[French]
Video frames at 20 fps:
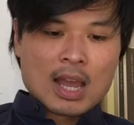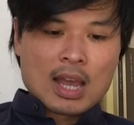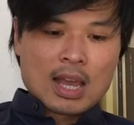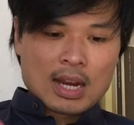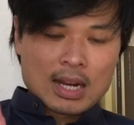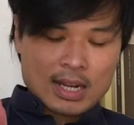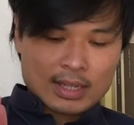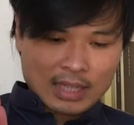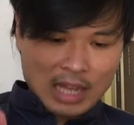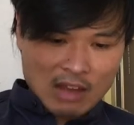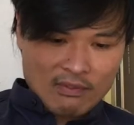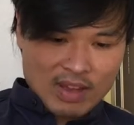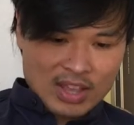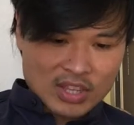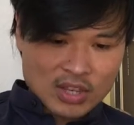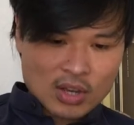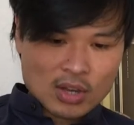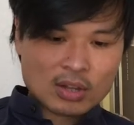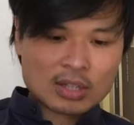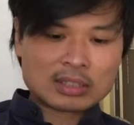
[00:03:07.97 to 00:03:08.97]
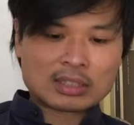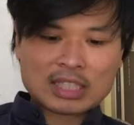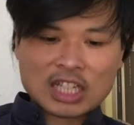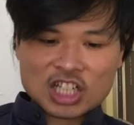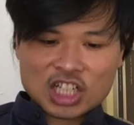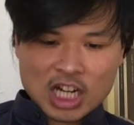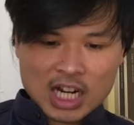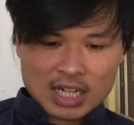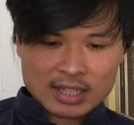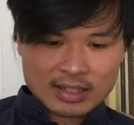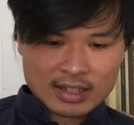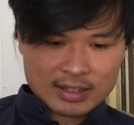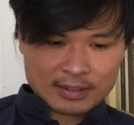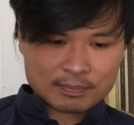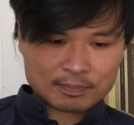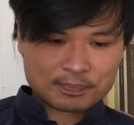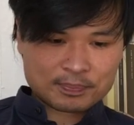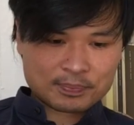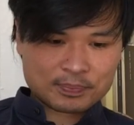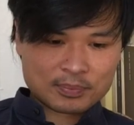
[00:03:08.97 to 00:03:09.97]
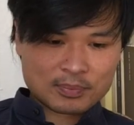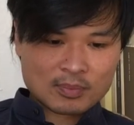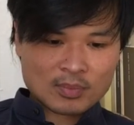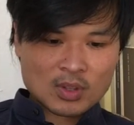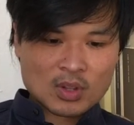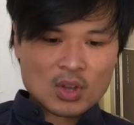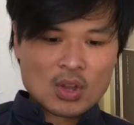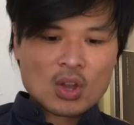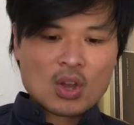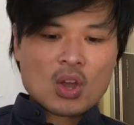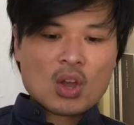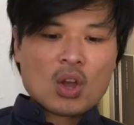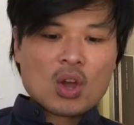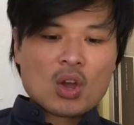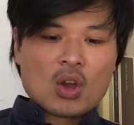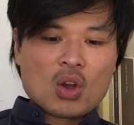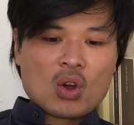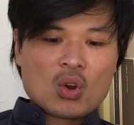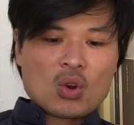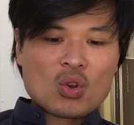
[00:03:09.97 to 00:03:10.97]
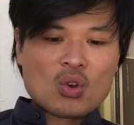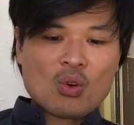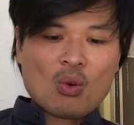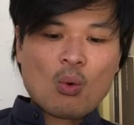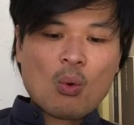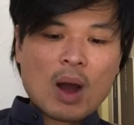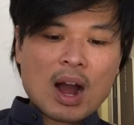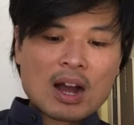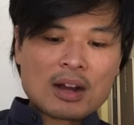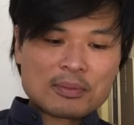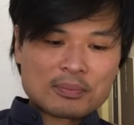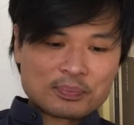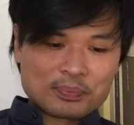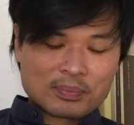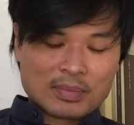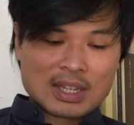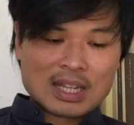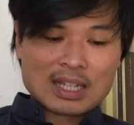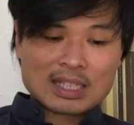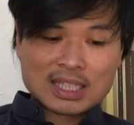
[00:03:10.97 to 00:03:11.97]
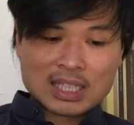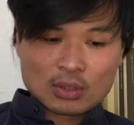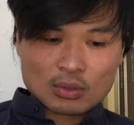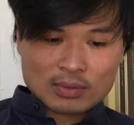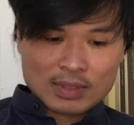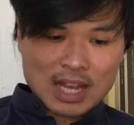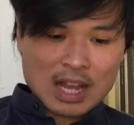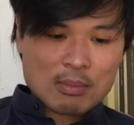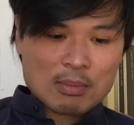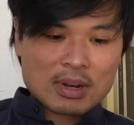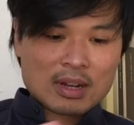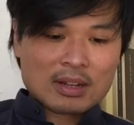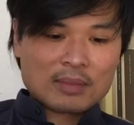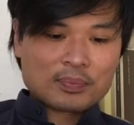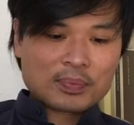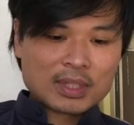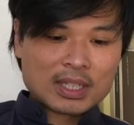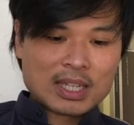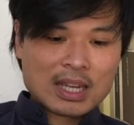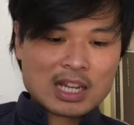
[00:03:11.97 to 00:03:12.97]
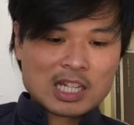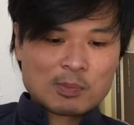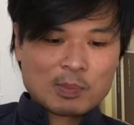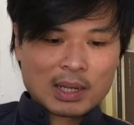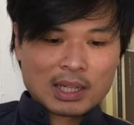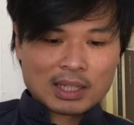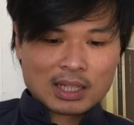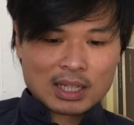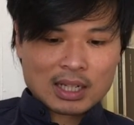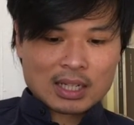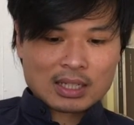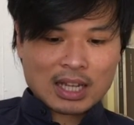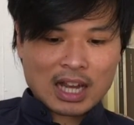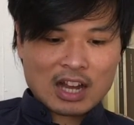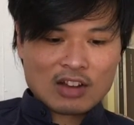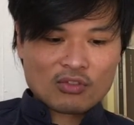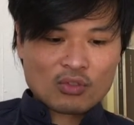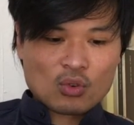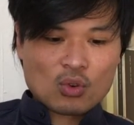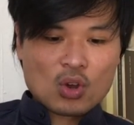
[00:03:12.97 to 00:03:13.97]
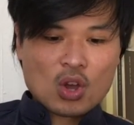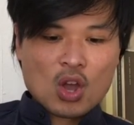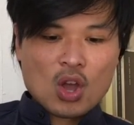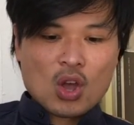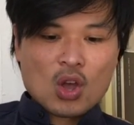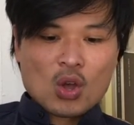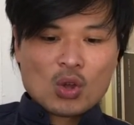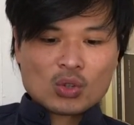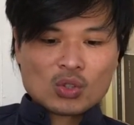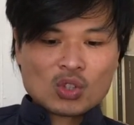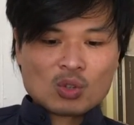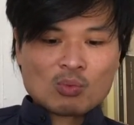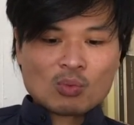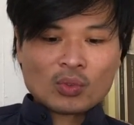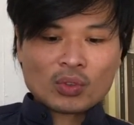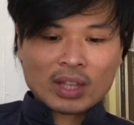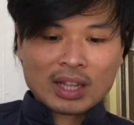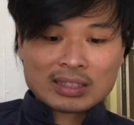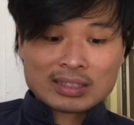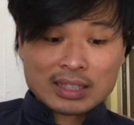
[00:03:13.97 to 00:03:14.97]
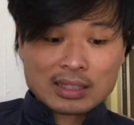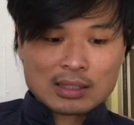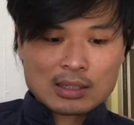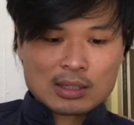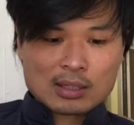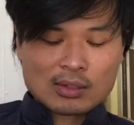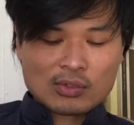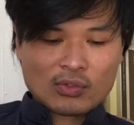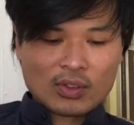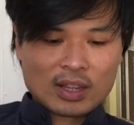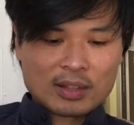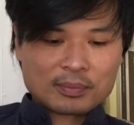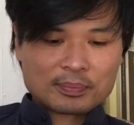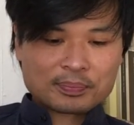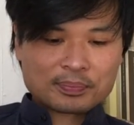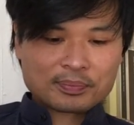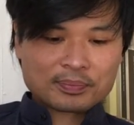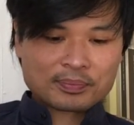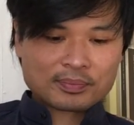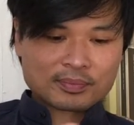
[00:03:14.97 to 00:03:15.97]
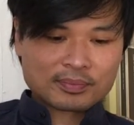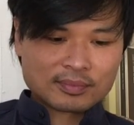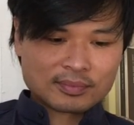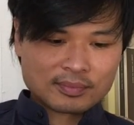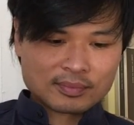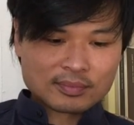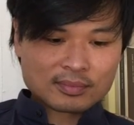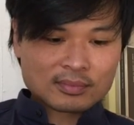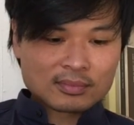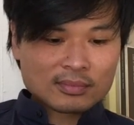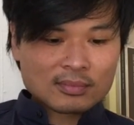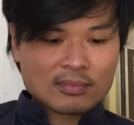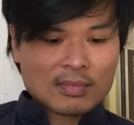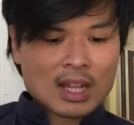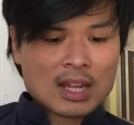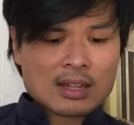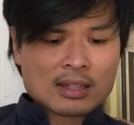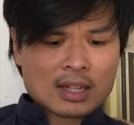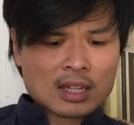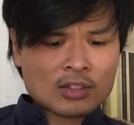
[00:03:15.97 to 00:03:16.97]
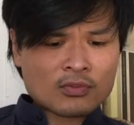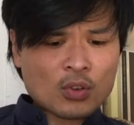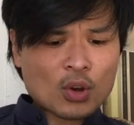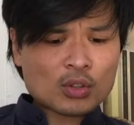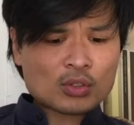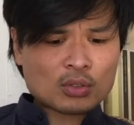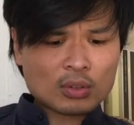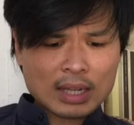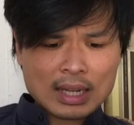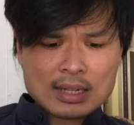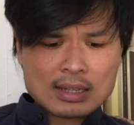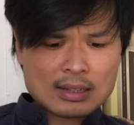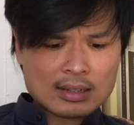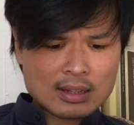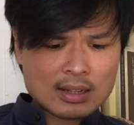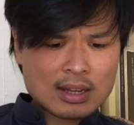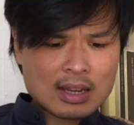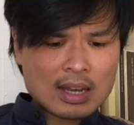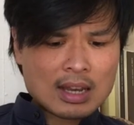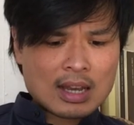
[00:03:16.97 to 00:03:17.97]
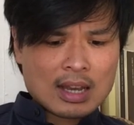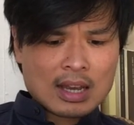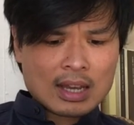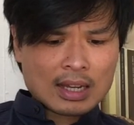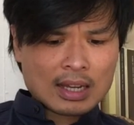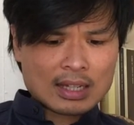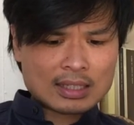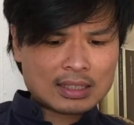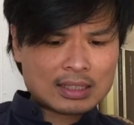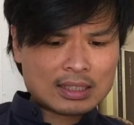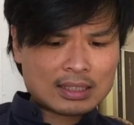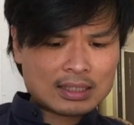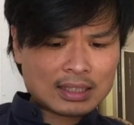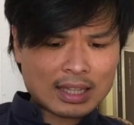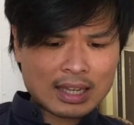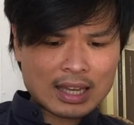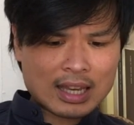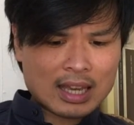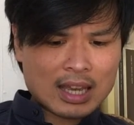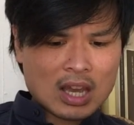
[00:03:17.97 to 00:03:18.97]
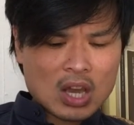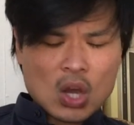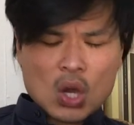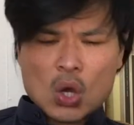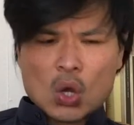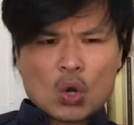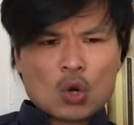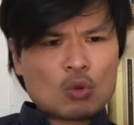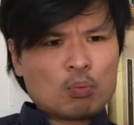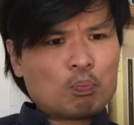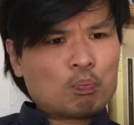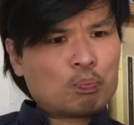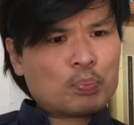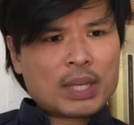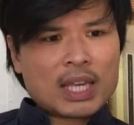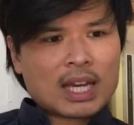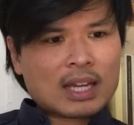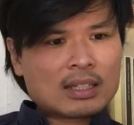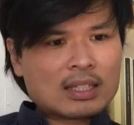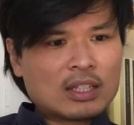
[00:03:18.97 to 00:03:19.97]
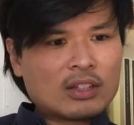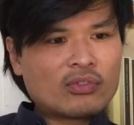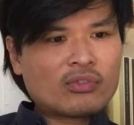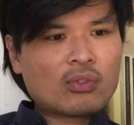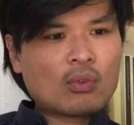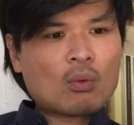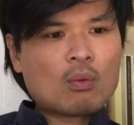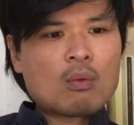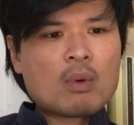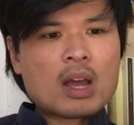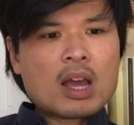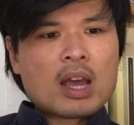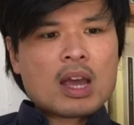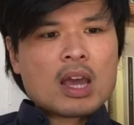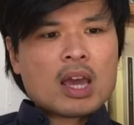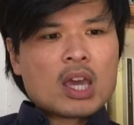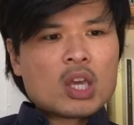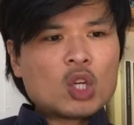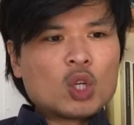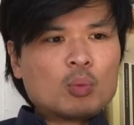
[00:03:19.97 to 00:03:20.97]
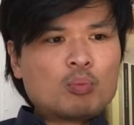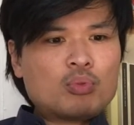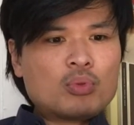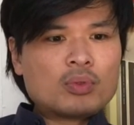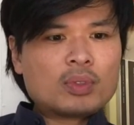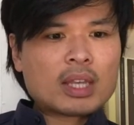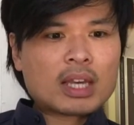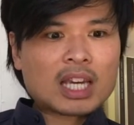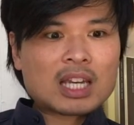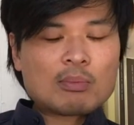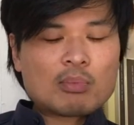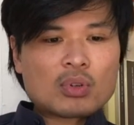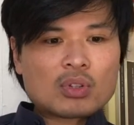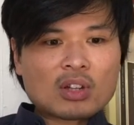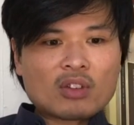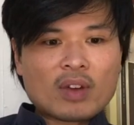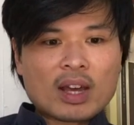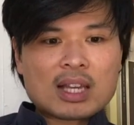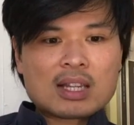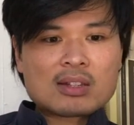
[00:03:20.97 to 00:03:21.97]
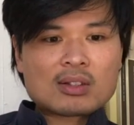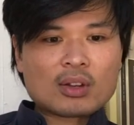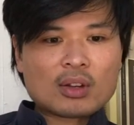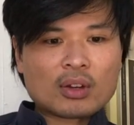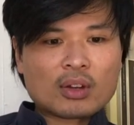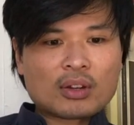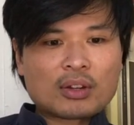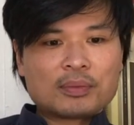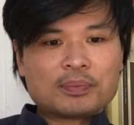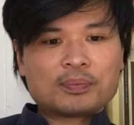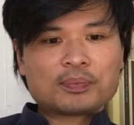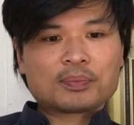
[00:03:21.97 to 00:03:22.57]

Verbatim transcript: Les travailleurs s'acharnaient. Le roi et ses notables, qui inspectaient les travaux, se montraient satisfaits. Cette forteresse résisterait aux pires typhons et aux plus terribles envahisseurs.